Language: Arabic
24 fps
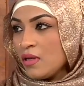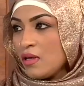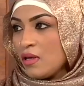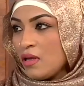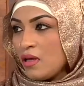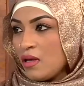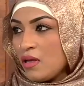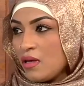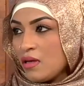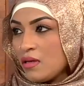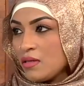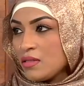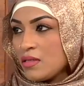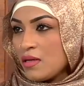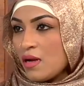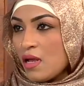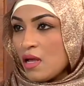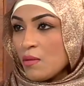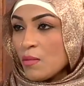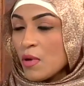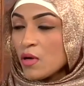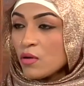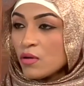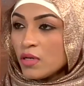آه صراحه
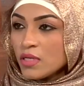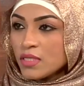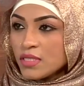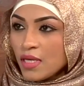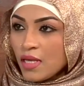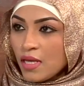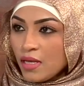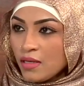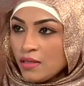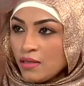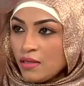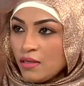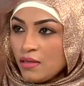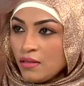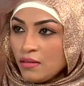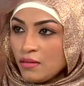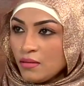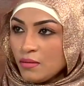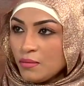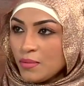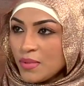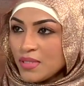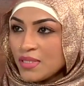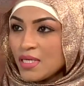ما كل الصيادله
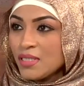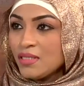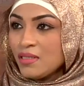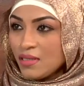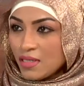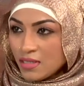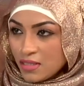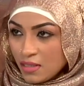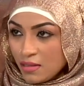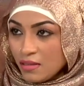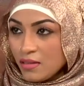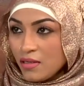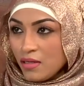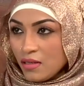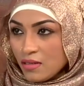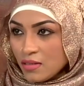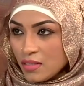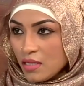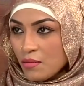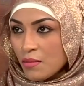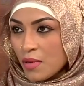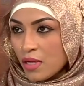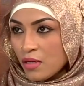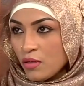بالذات الناس اللي
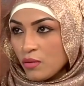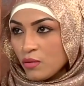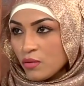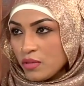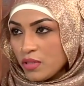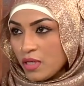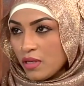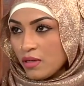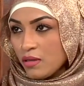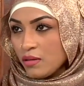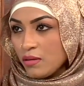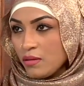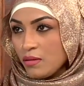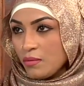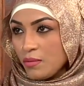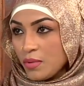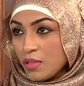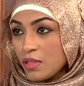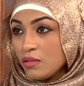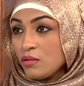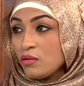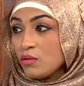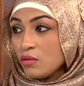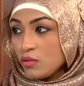زي ما انا قلتها
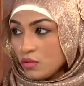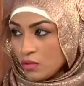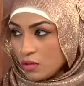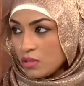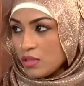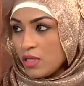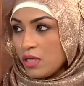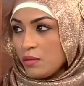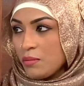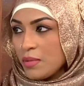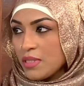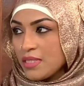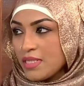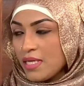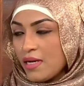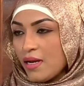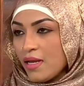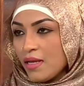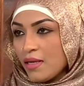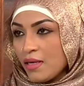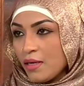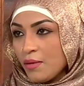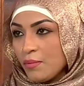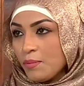بتدرس علم
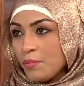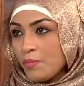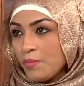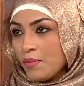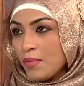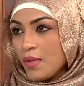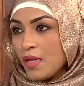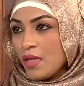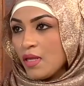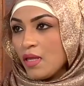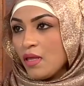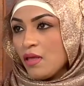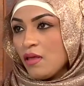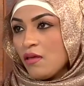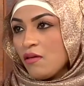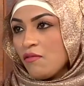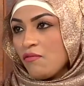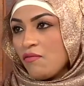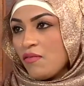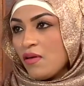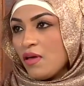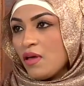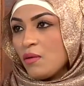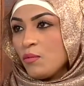التراكيب
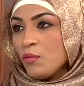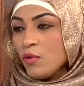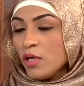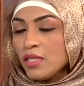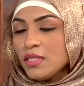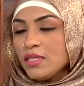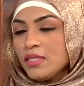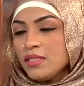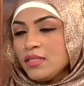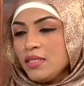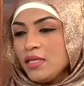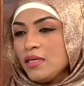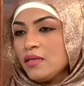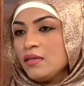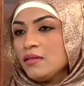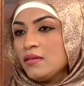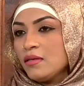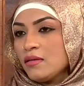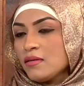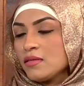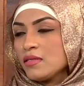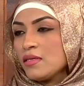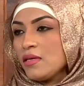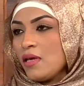فممكن تديك انت
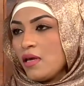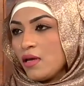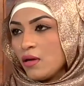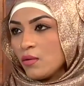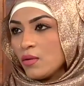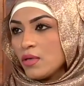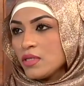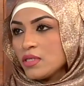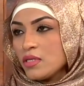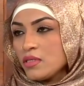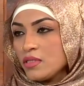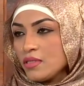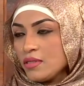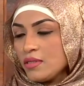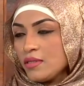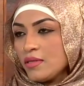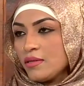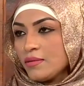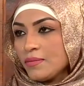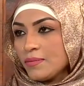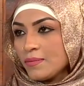نصيحه كويسه جدا